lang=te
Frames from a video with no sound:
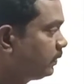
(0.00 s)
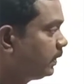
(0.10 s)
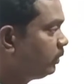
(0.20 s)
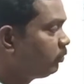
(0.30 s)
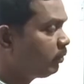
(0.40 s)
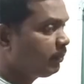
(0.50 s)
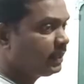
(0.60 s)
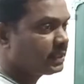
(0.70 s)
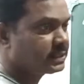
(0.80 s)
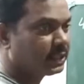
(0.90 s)
తెలుగులో
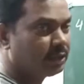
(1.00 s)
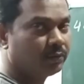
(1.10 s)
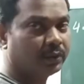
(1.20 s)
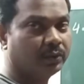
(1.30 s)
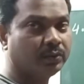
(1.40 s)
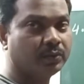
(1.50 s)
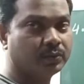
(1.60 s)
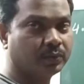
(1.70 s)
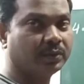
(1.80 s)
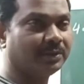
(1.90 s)
మీనింగ్స్ ఎలా ఉంటాయో
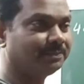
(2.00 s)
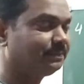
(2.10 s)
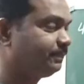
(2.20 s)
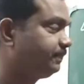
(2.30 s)
చూద్దాం